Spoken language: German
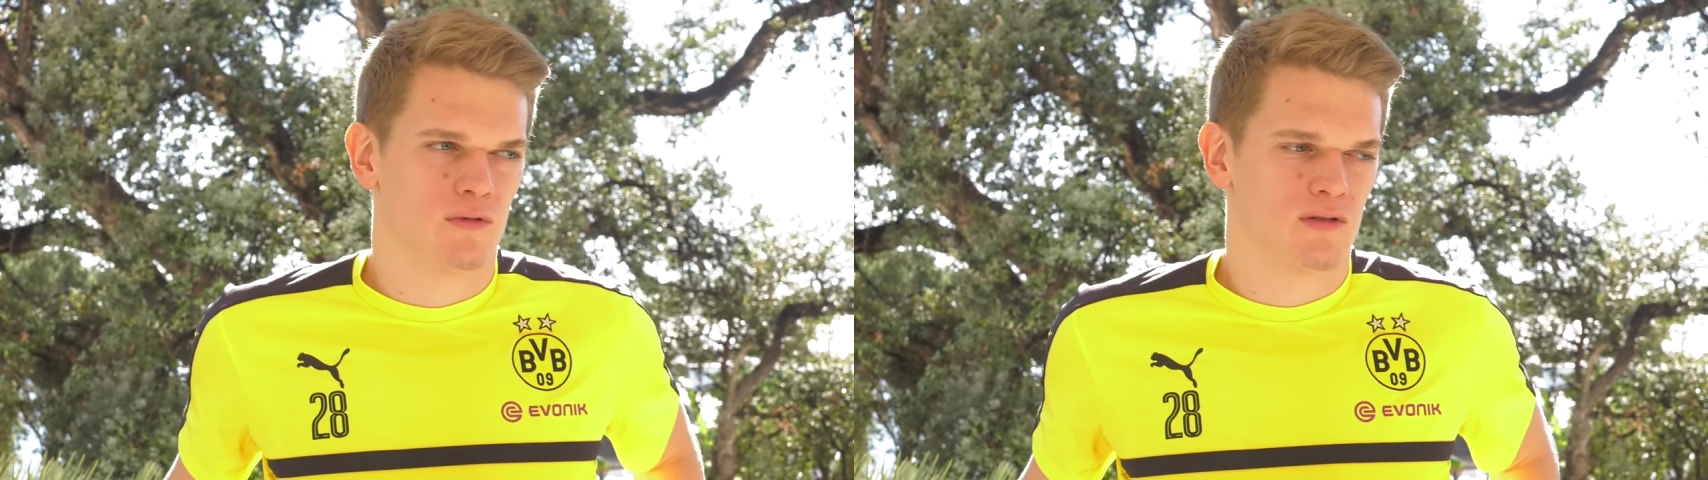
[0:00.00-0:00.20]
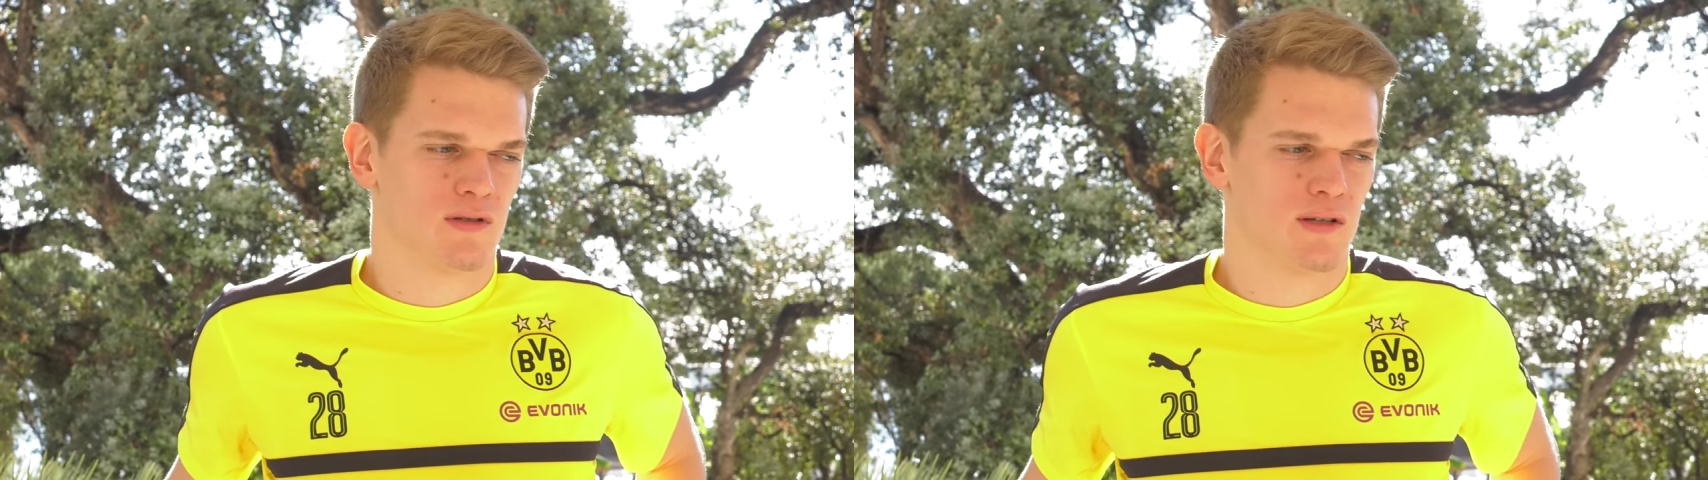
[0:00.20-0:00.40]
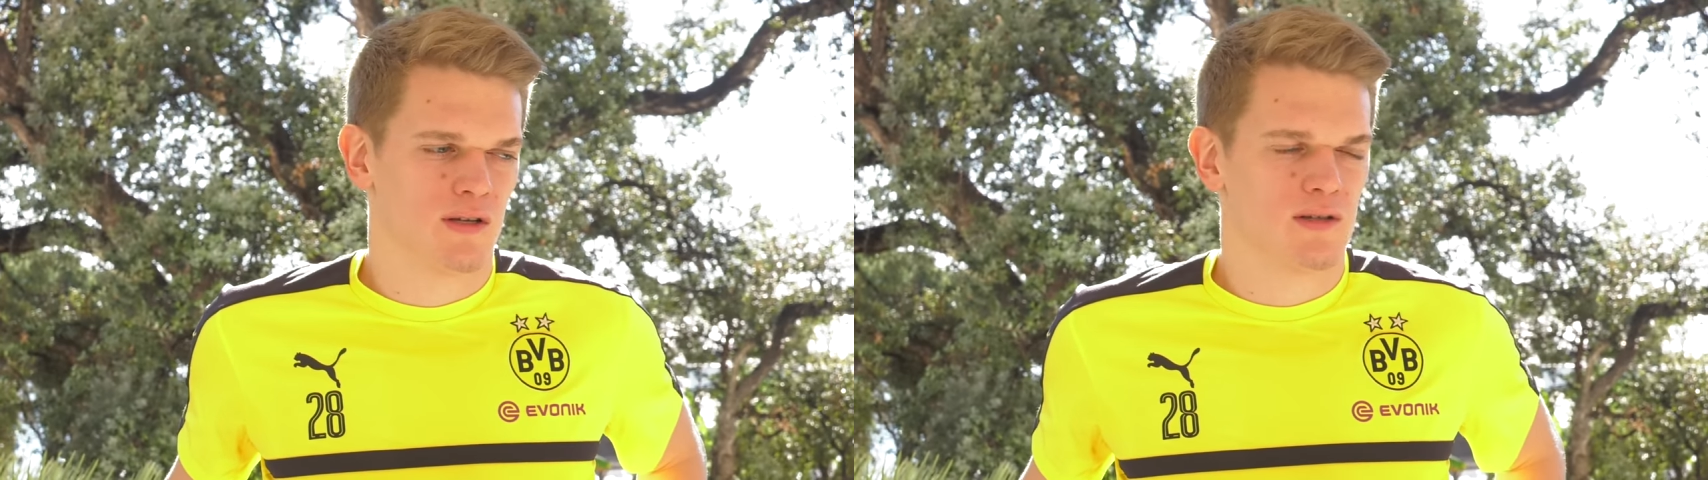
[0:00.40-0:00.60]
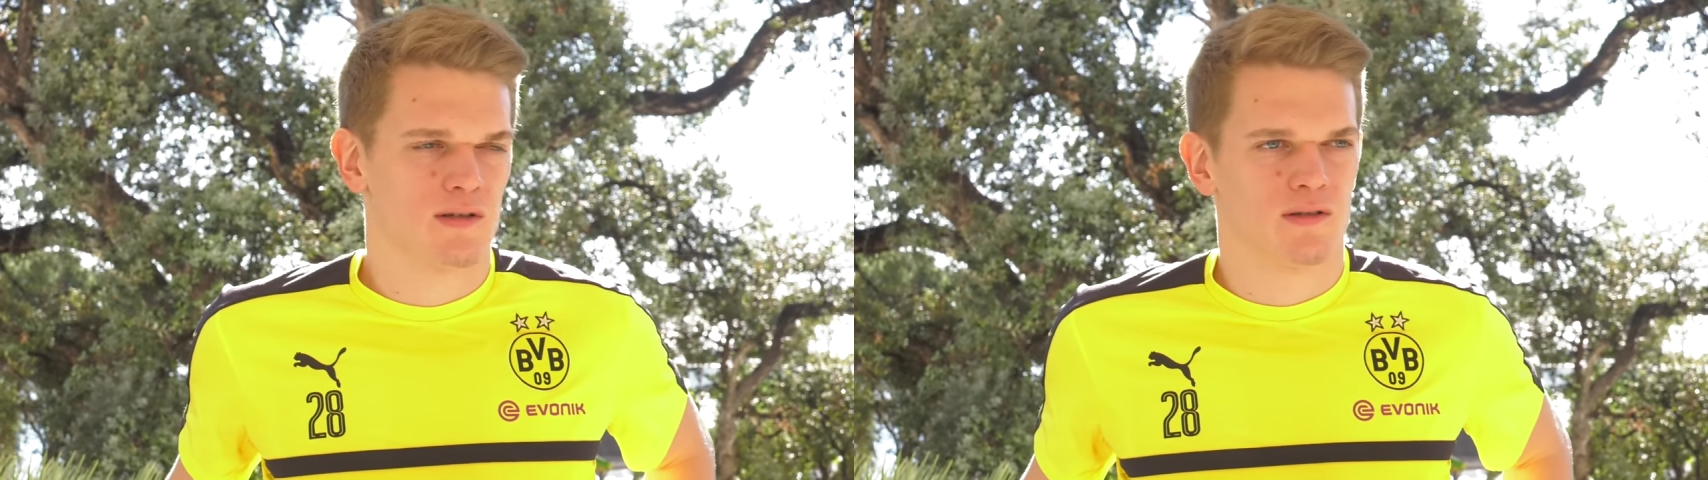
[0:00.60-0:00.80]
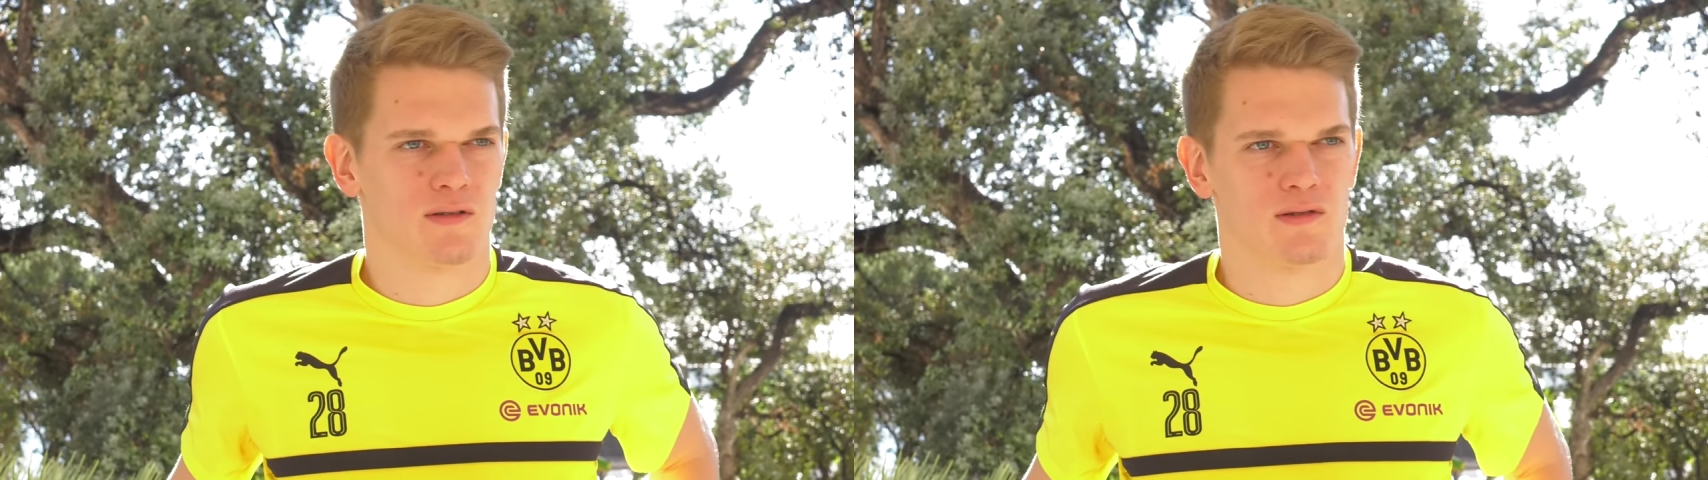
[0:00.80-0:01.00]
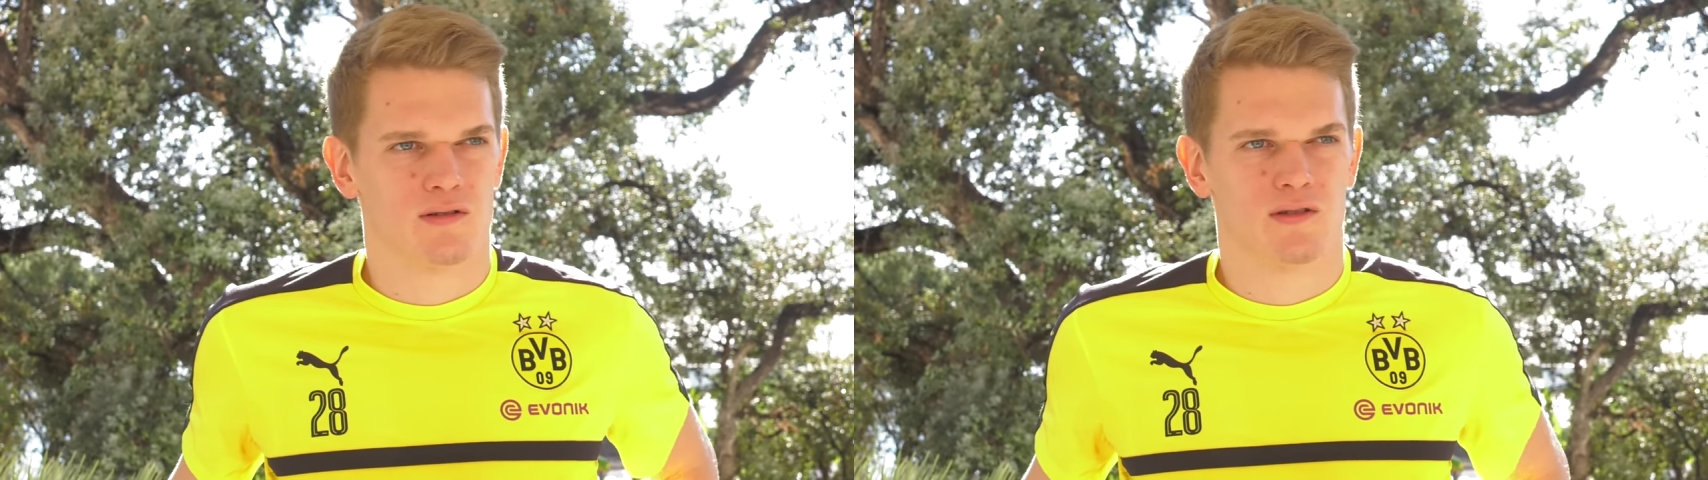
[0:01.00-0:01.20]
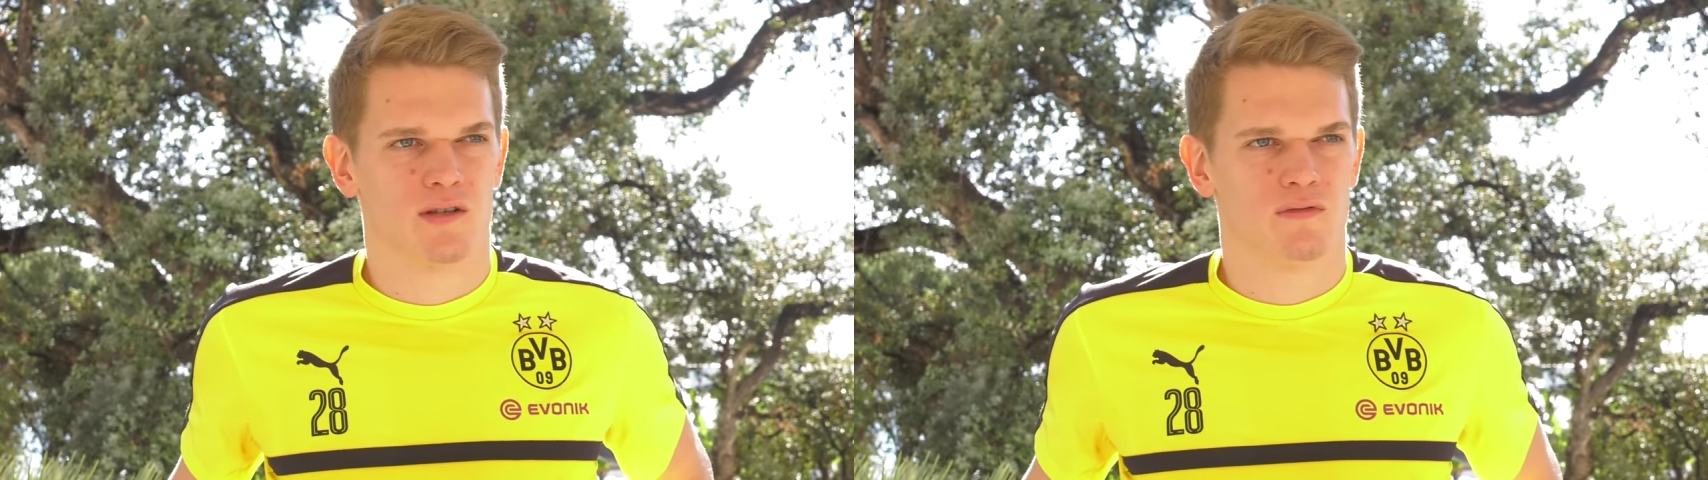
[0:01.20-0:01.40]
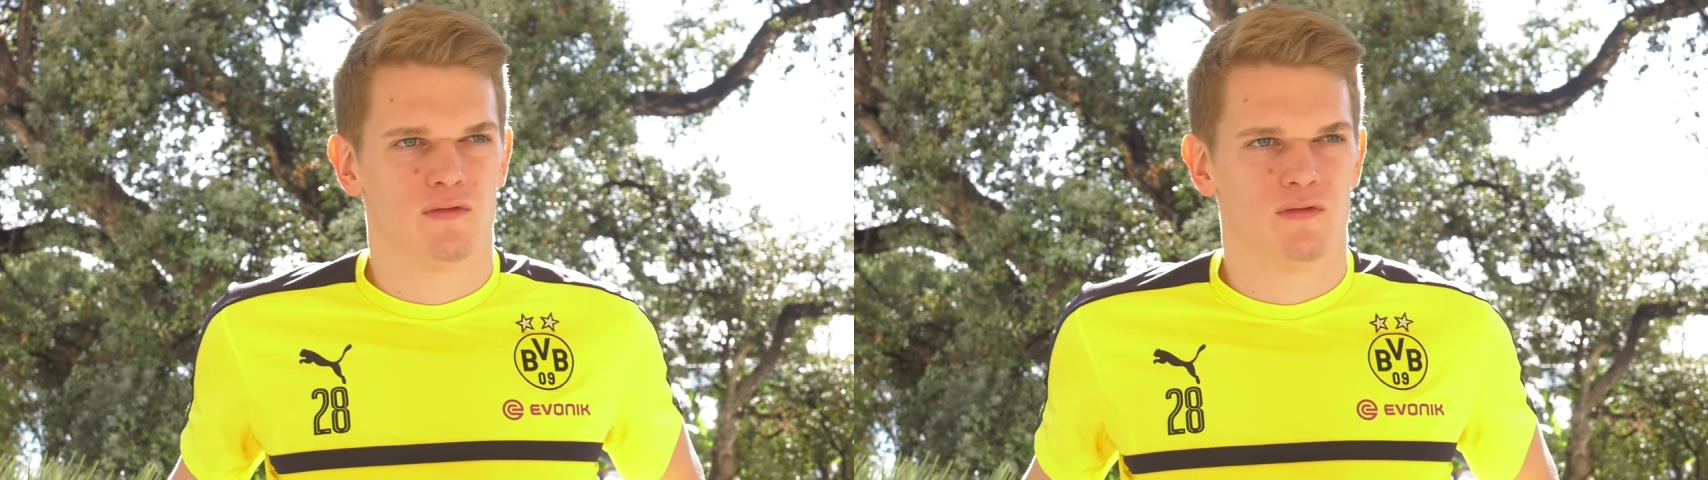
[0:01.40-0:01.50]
das ist die gleiche Intensität